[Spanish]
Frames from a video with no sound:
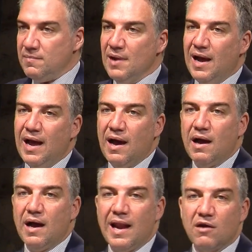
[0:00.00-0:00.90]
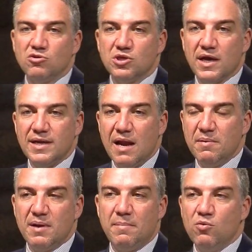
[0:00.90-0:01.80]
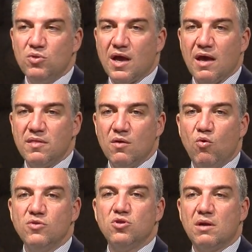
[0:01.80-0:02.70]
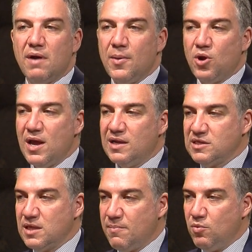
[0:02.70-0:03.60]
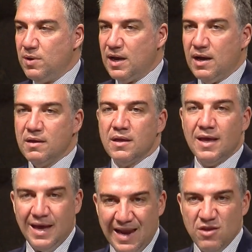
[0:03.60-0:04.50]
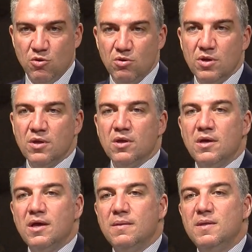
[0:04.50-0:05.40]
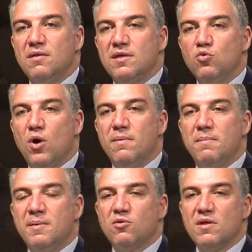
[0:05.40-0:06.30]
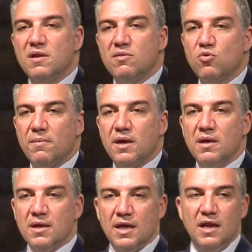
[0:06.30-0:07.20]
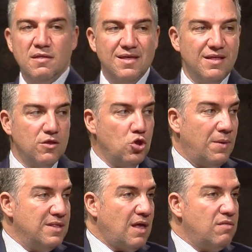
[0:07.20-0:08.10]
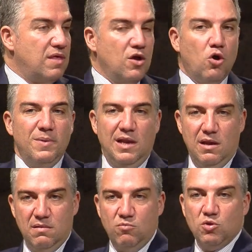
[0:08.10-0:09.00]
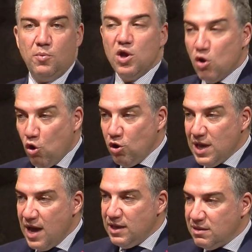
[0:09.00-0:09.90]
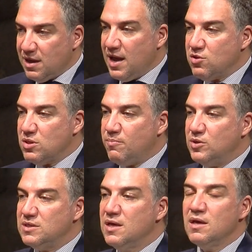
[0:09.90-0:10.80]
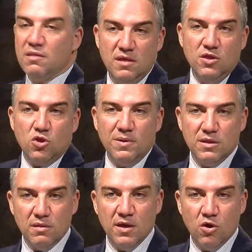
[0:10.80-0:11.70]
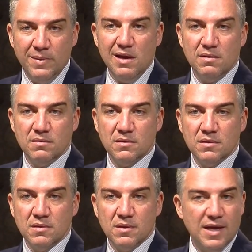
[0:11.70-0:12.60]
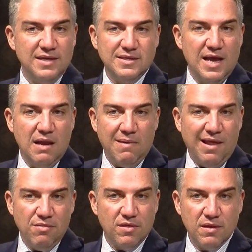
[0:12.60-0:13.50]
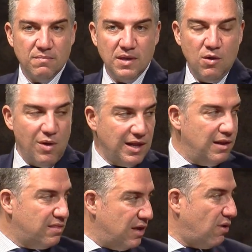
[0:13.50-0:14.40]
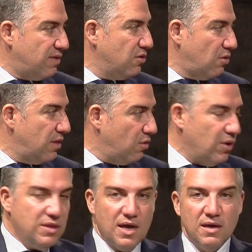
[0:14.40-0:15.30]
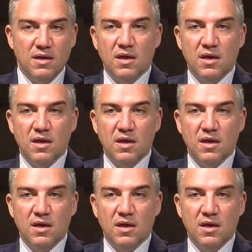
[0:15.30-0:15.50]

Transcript: a, la consejería, la primera pregunta que hace es ¿cuántos trabajadores hay en la sanidad pública? En el año 19, eh, primero del 19. Y le dicen 95.000. Bueno, pues hoy hay, tres años después, 125.000. Ese es el balance. Igual que el 0 a 150